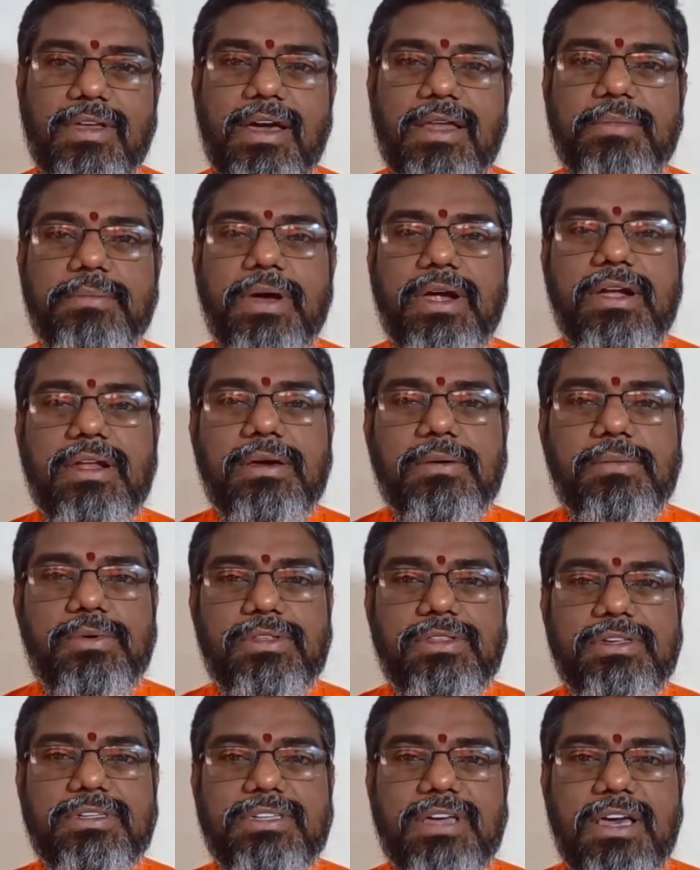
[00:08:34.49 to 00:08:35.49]
అది బయటికి
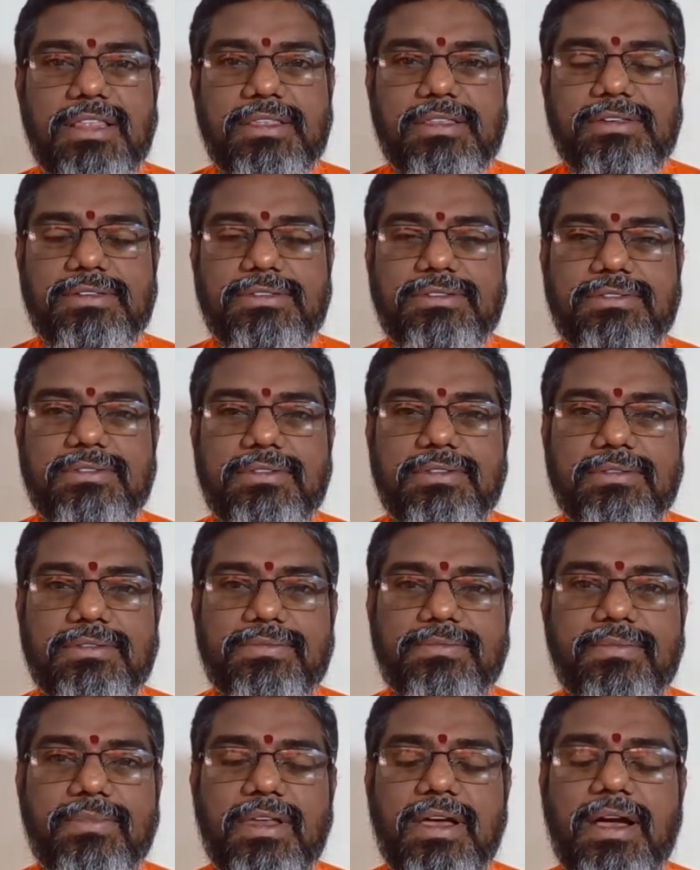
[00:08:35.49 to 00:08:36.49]
పోతే శాంతిస్తాం
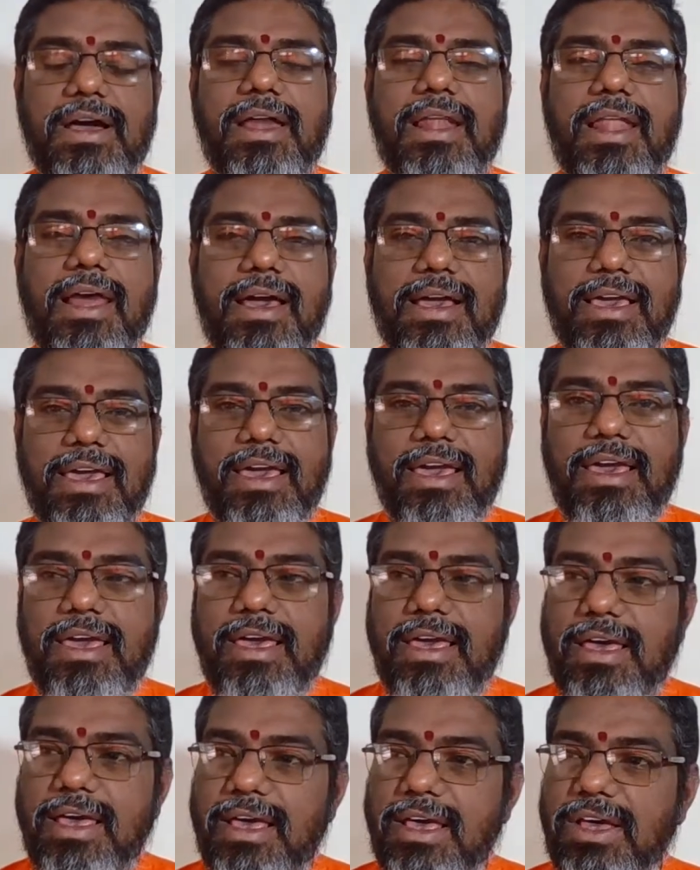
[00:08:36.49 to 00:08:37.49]
అలాగే
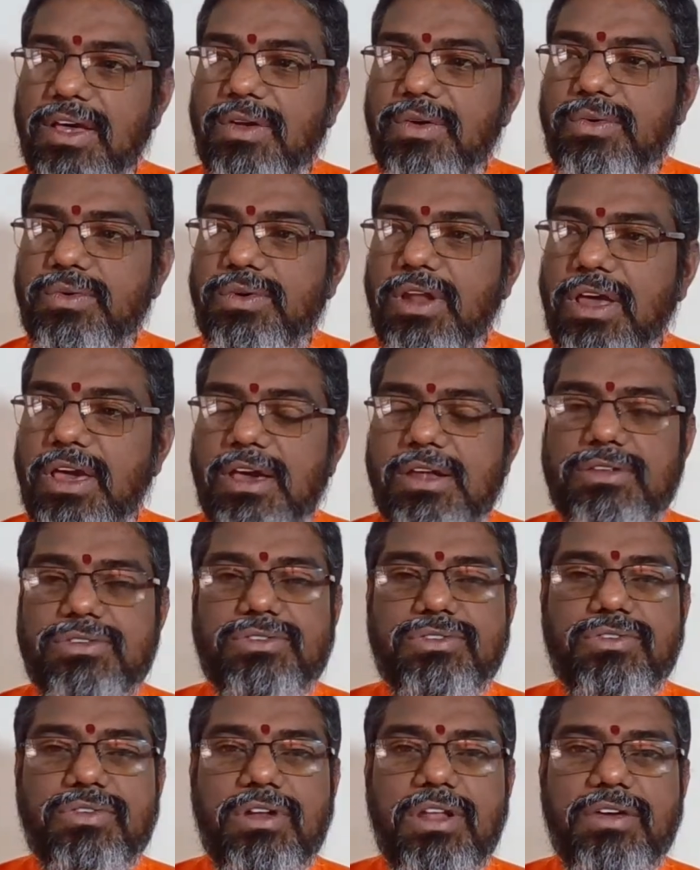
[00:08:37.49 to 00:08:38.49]
నువ్వు
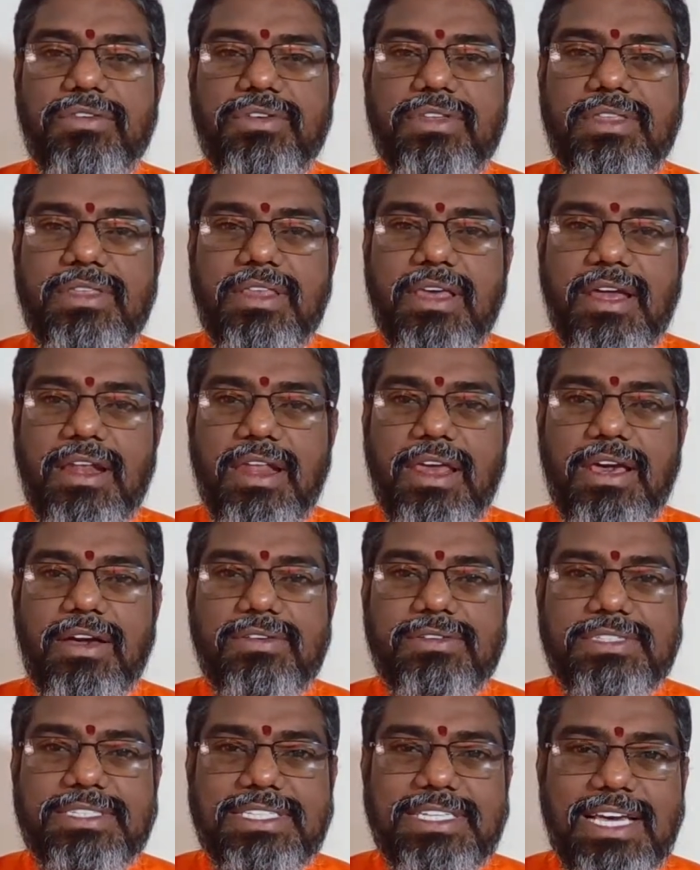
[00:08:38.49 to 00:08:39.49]
నేర్చుకున్న విద్య
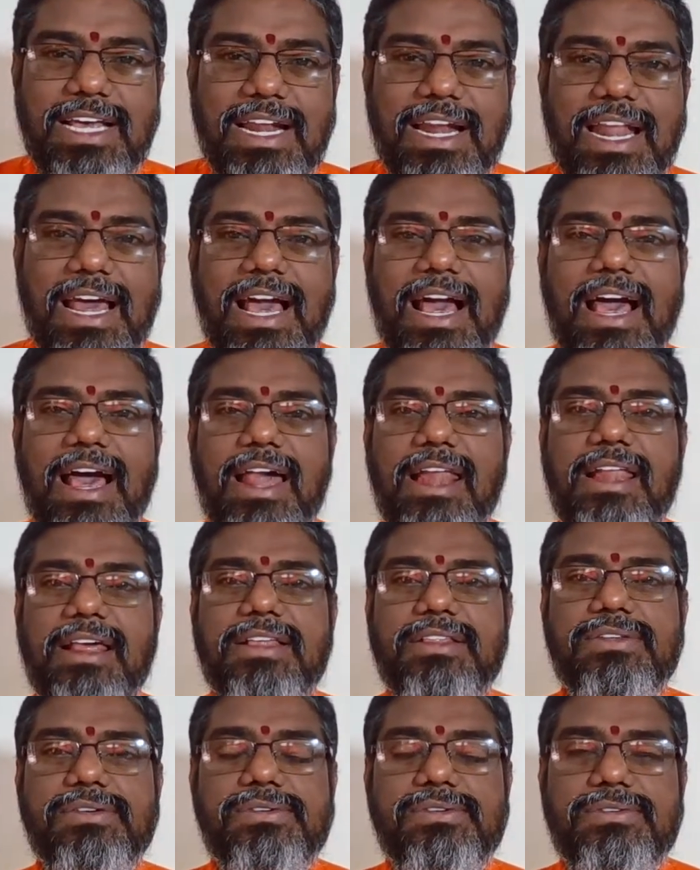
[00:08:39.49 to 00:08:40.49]
నీకు జీర్ణం
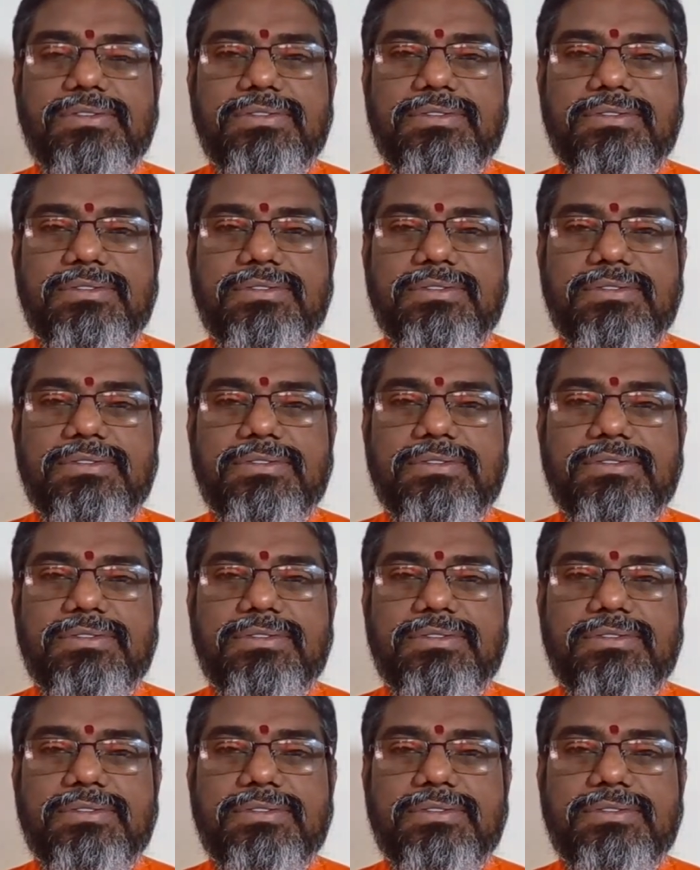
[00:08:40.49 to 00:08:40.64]
కాలేదు